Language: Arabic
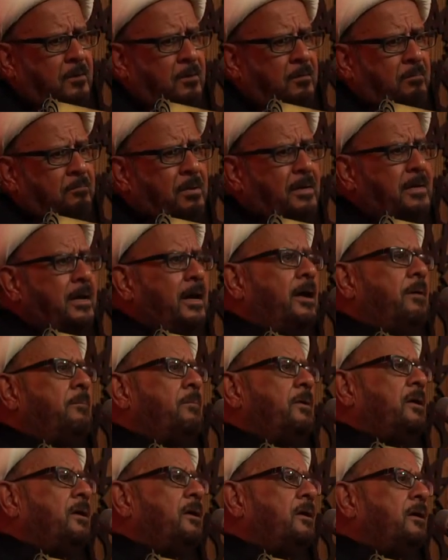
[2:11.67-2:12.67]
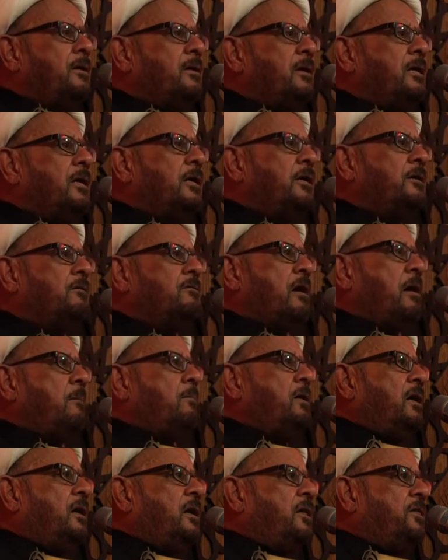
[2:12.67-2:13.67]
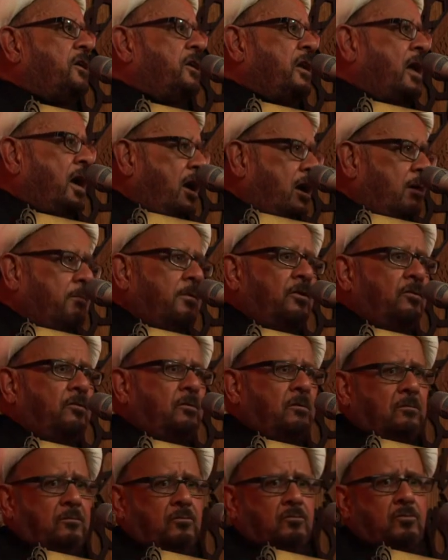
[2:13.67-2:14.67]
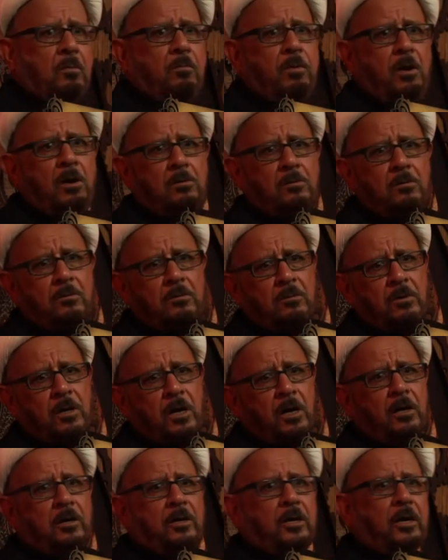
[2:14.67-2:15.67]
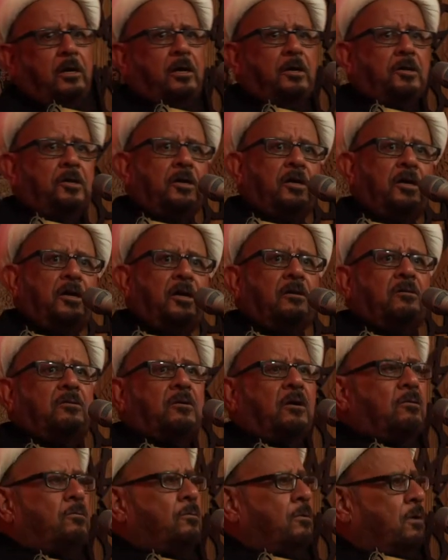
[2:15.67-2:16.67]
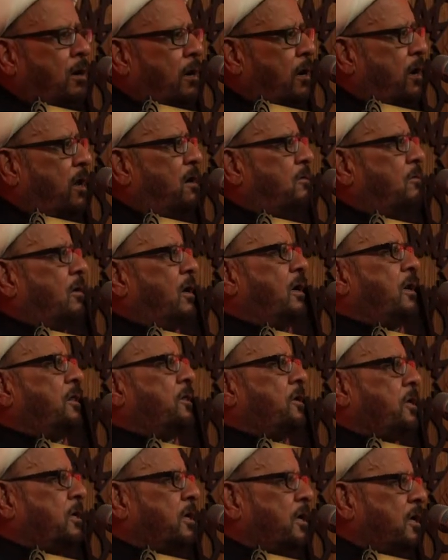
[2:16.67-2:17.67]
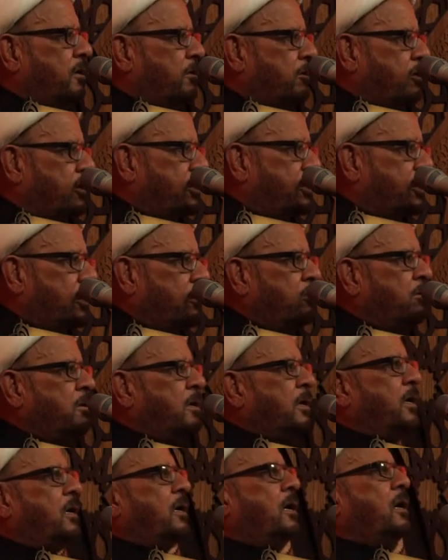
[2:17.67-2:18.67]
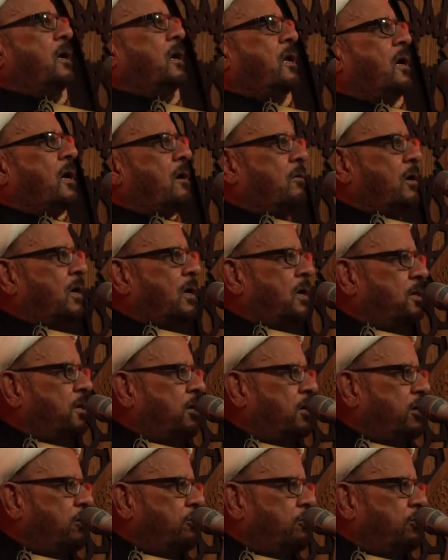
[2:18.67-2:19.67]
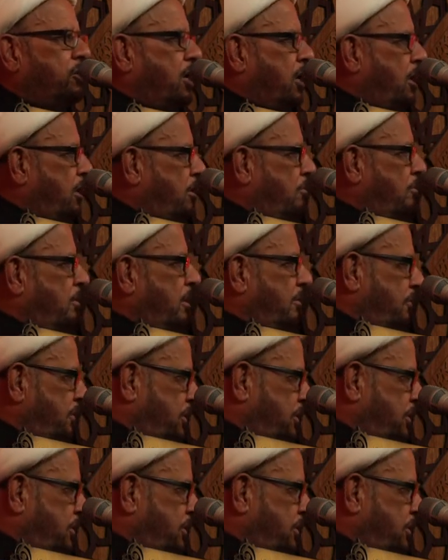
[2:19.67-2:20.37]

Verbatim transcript: بدا بالخطاب للذين امنوا طبعا اولئك الذين يتقون الله والذين يتوسلون الى الله والذين يجاهدون في